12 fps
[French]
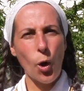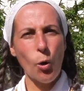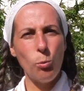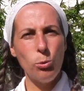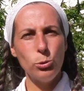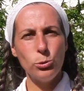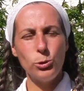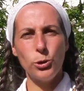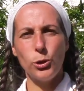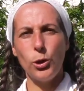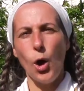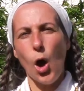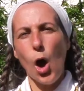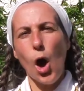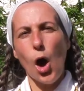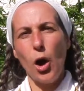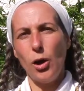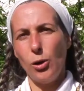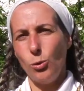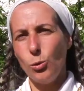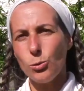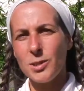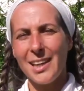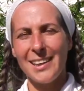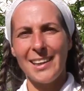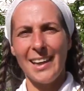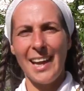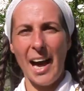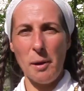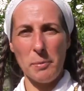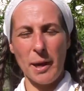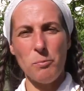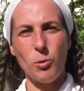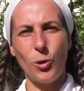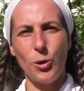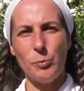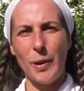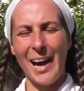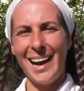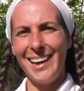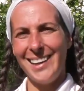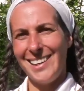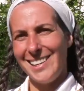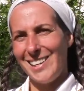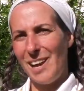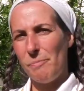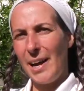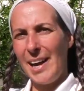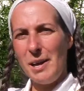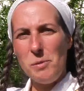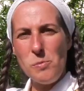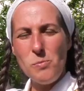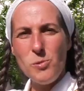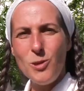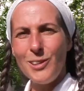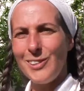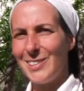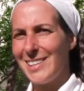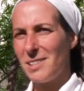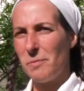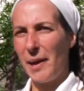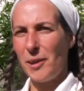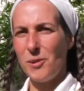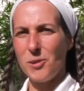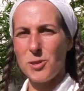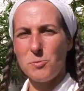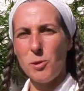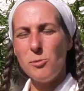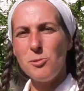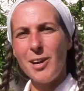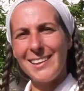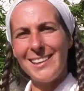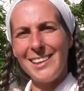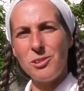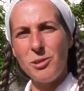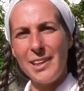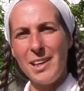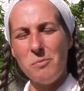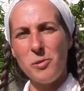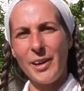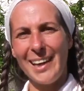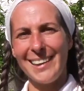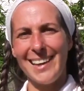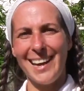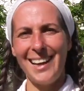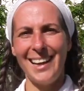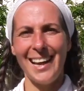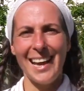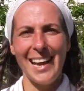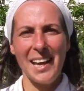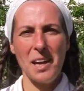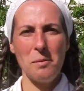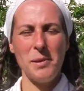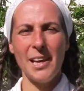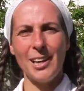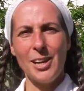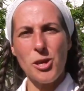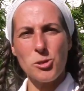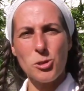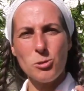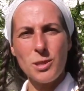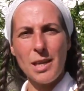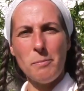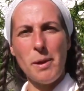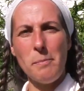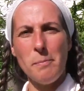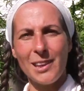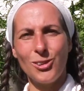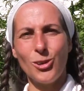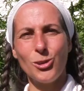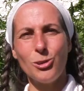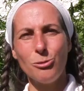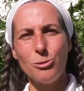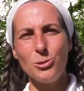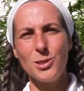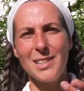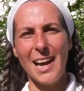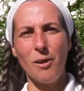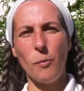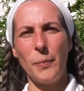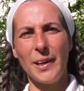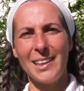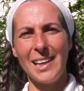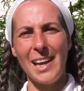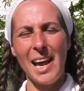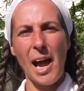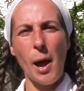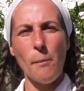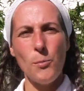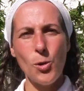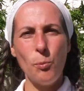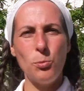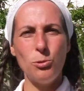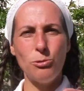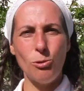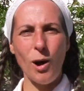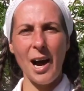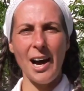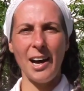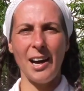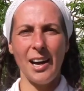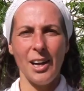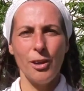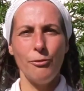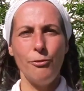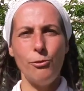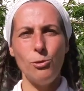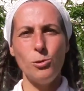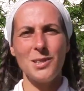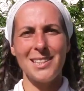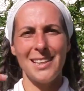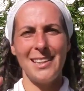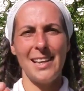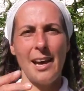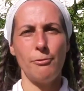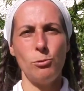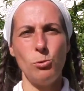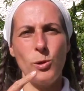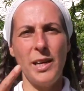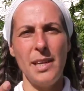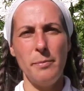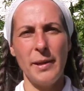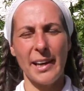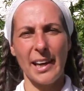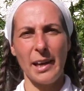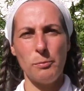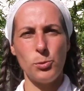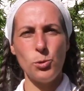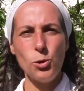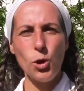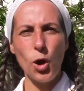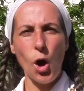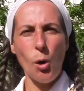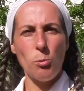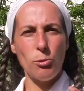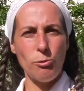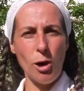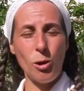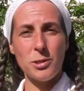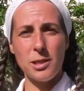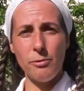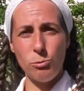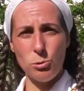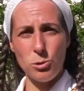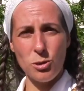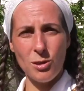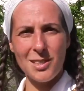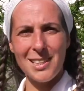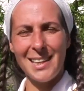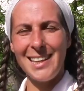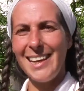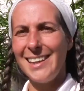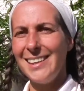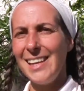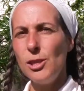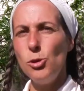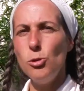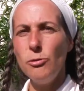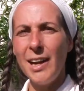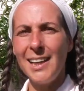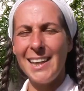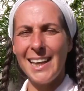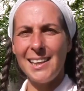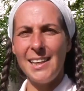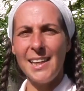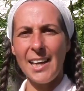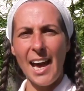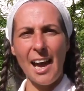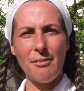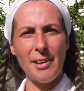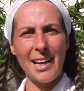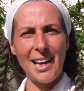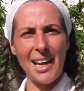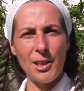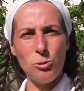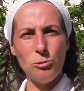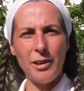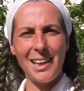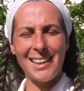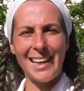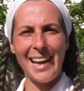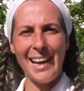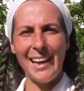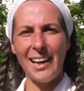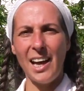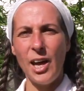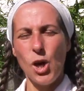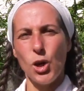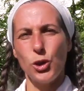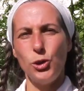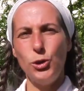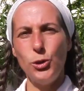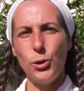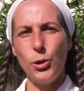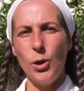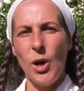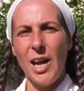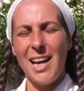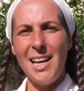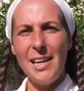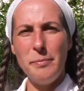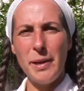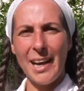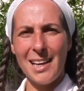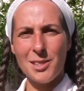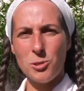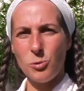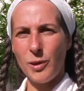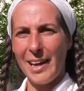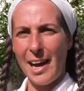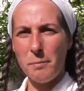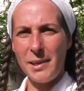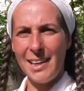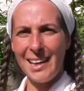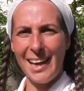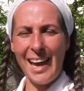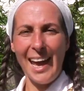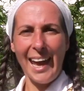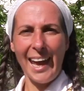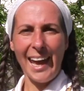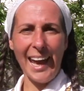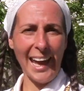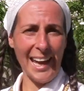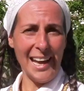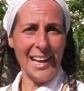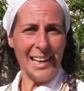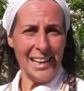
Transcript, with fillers: au bout de euh, onze 11 années après mon coma, après moult expériences pour pouvoir nettoyer mon canal, eh bien, je suis à même maintenant de vous accompagner pour pouvoir vous aider à vous libérer, pour pouvoir aussi vous enseigner des nouvelles techniques avec la nouvelle terre de libération karmique. Et